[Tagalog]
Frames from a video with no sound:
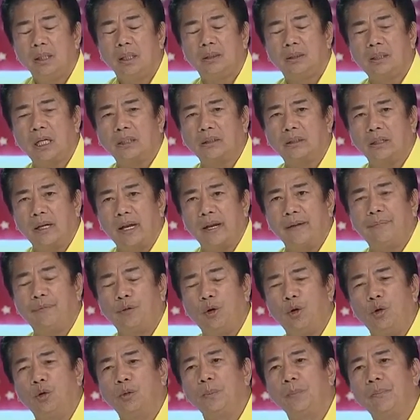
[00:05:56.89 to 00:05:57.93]
satellite
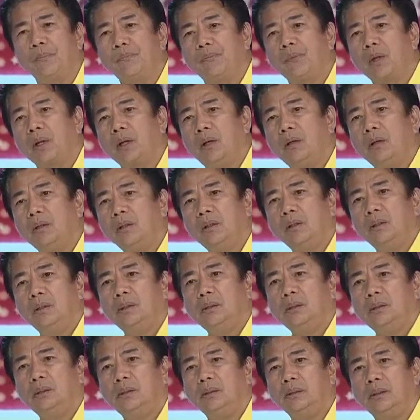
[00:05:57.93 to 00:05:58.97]
phone.
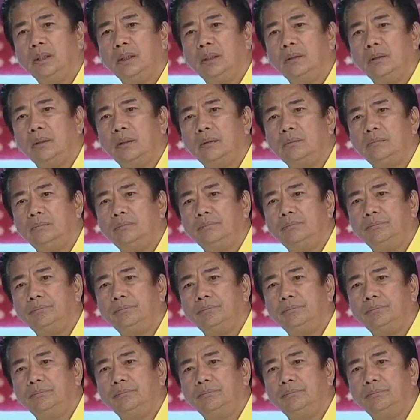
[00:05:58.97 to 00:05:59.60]
Yan. Um.